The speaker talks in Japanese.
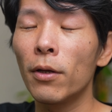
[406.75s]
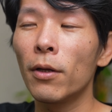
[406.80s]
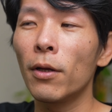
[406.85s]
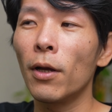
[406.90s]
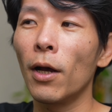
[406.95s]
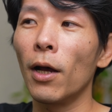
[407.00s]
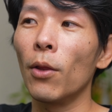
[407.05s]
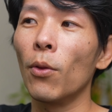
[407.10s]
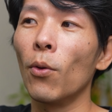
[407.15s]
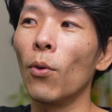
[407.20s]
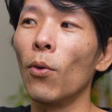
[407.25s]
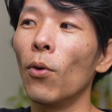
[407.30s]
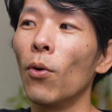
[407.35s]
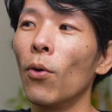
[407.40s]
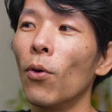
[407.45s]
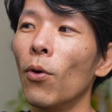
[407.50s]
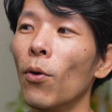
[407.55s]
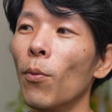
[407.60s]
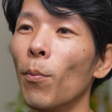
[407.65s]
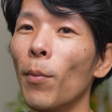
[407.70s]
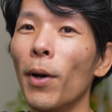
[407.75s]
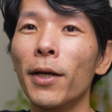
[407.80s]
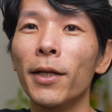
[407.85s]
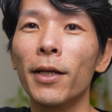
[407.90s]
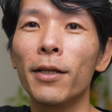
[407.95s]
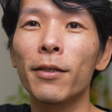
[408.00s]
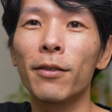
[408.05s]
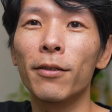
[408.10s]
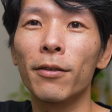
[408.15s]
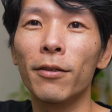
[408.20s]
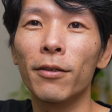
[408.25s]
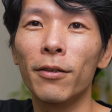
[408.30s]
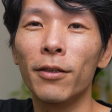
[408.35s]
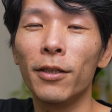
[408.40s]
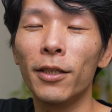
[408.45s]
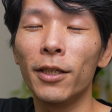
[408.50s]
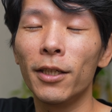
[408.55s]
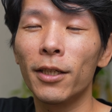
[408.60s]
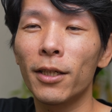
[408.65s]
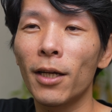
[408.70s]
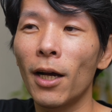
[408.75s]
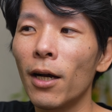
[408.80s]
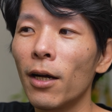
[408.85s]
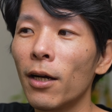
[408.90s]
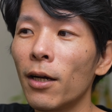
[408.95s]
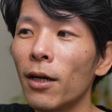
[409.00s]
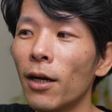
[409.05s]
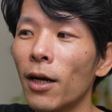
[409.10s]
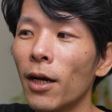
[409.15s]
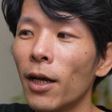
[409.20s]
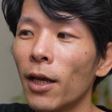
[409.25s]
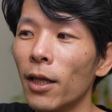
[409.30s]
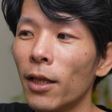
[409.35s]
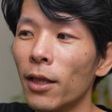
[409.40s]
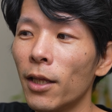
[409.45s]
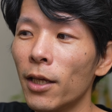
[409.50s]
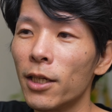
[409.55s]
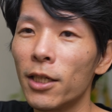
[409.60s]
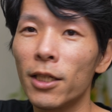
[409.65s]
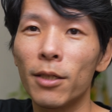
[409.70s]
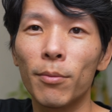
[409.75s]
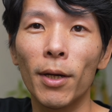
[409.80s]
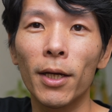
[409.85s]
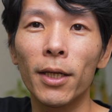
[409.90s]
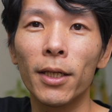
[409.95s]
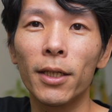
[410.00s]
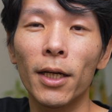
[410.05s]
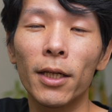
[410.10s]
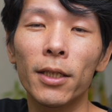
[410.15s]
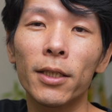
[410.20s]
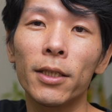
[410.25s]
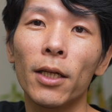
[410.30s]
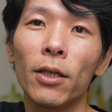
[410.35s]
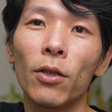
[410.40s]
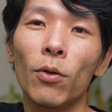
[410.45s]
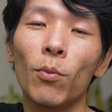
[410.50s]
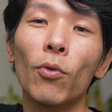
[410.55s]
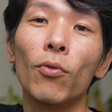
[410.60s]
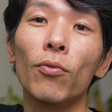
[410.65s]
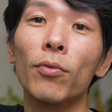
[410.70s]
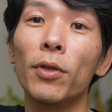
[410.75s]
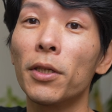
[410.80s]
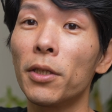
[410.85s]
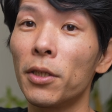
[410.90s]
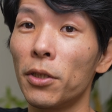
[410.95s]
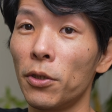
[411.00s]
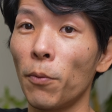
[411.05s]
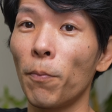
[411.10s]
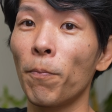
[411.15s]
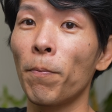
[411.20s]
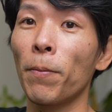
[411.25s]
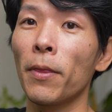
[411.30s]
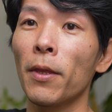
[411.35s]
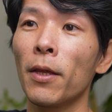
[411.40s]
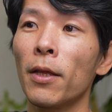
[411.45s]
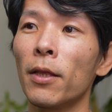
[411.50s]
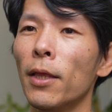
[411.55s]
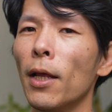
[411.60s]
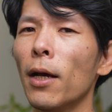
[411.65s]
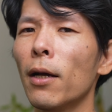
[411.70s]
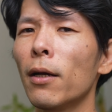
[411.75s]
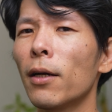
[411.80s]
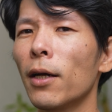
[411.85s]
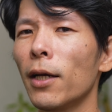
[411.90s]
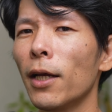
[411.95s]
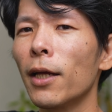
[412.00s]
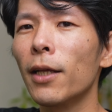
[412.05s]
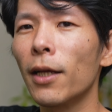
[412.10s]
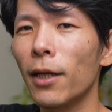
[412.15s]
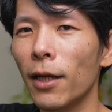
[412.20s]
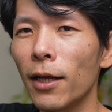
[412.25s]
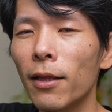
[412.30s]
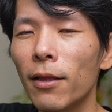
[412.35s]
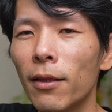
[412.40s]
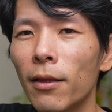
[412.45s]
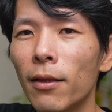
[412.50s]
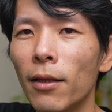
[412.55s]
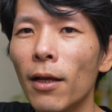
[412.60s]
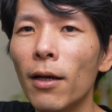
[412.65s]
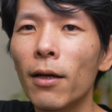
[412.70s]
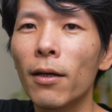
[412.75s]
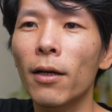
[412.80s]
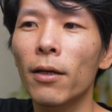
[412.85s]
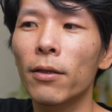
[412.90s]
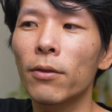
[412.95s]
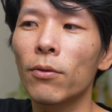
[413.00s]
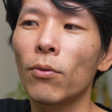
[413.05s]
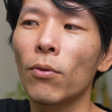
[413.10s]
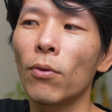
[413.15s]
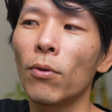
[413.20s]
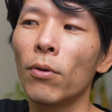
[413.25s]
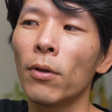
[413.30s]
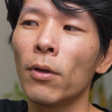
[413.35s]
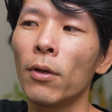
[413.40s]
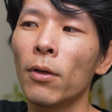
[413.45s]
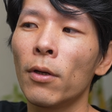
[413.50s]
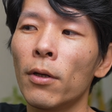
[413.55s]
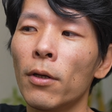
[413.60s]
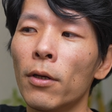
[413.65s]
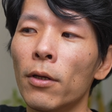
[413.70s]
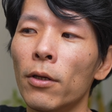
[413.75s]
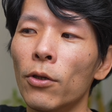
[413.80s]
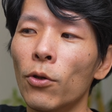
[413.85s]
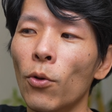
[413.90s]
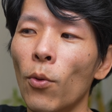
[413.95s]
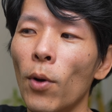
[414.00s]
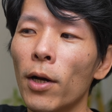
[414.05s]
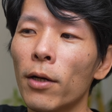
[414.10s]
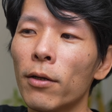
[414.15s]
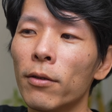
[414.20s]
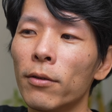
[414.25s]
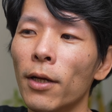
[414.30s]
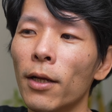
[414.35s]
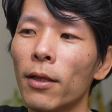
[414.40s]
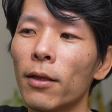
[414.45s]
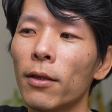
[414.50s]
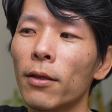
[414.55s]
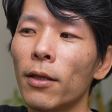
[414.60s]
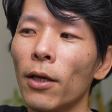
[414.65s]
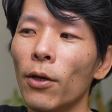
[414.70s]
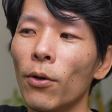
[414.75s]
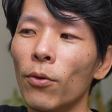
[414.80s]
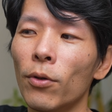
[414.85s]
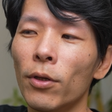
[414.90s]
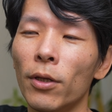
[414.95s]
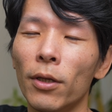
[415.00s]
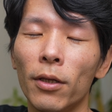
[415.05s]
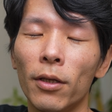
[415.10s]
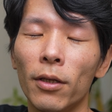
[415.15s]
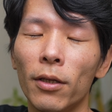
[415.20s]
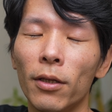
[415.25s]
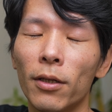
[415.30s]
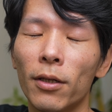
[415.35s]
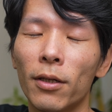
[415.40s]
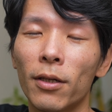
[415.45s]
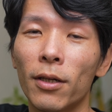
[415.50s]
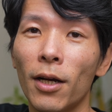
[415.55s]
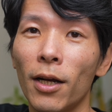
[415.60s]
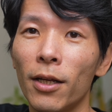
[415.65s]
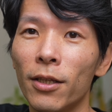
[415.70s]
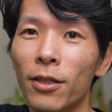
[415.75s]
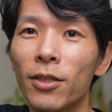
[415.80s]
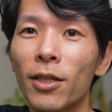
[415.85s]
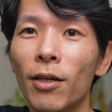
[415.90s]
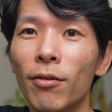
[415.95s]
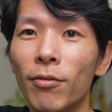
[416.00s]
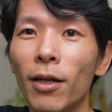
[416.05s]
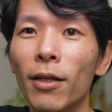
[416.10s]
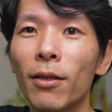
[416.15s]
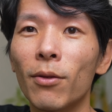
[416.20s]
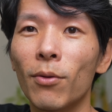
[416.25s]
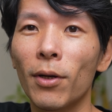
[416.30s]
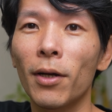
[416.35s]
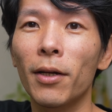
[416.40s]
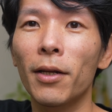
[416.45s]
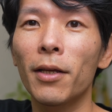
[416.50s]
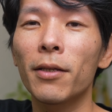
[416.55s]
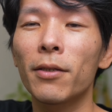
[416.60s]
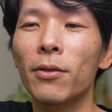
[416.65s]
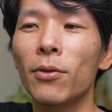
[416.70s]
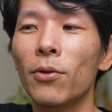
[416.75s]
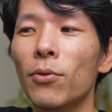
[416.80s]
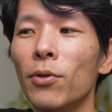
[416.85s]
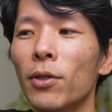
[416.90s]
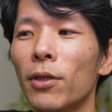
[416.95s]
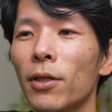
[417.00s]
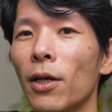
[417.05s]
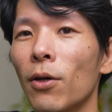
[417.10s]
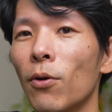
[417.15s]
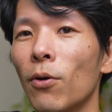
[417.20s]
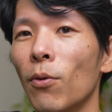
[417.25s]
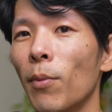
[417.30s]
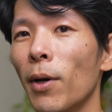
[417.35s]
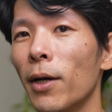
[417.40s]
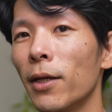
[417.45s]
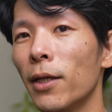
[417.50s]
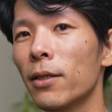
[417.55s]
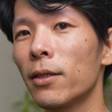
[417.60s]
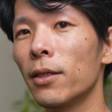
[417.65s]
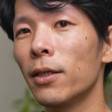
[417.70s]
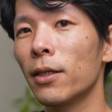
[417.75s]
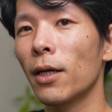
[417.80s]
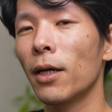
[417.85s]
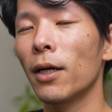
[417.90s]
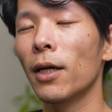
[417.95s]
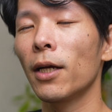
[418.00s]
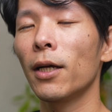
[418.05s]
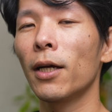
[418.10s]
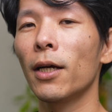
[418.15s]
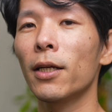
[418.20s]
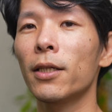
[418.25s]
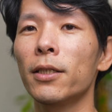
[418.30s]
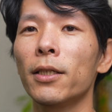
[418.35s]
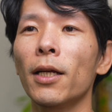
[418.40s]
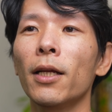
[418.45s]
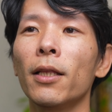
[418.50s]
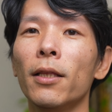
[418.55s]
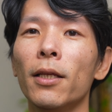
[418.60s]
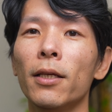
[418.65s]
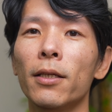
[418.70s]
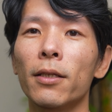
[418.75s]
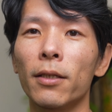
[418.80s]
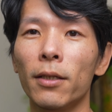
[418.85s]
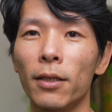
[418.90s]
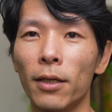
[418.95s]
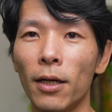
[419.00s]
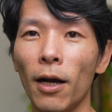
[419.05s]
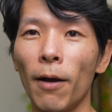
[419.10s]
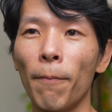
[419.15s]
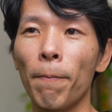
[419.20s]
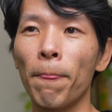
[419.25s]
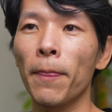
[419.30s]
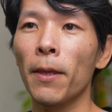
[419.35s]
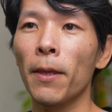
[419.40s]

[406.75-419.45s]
あの、マイナスに考えてしまいがちだと思うんですよ。なんか嫌だな。なんかその、弱くなったように感じちゃうなとかね、そういうふうに結構マイナスに考えがちなんですが、